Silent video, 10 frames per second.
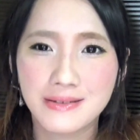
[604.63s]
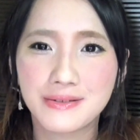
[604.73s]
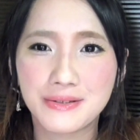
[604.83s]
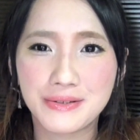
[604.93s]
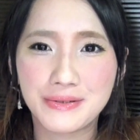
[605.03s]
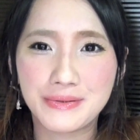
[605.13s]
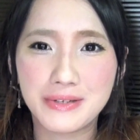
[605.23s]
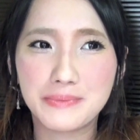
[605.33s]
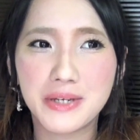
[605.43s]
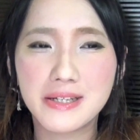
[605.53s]
イ
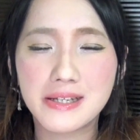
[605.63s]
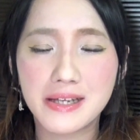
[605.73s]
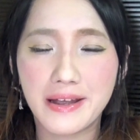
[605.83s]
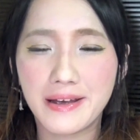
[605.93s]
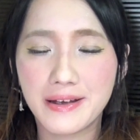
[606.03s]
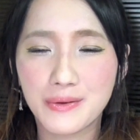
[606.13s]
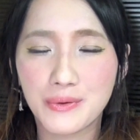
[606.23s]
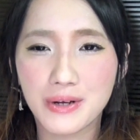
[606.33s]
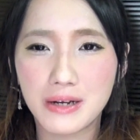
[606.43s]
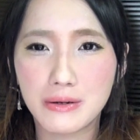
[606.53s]
メージで
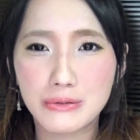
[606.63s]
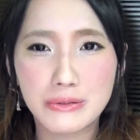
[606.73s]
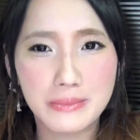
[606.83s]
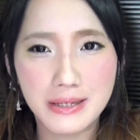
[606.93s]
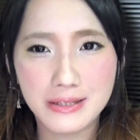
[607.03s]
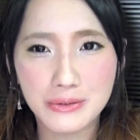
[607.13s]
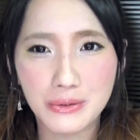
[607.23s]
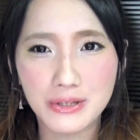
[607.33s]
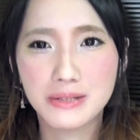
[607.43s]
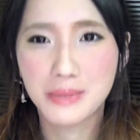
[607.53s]
今回はフルメイク
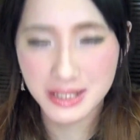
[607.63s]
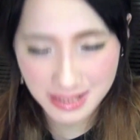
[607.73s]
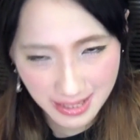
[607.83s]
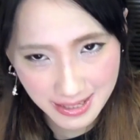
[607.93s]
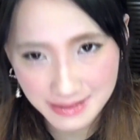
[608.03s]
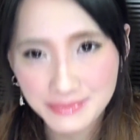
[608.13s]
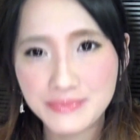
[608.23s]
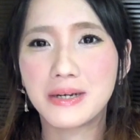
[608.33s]
をしました。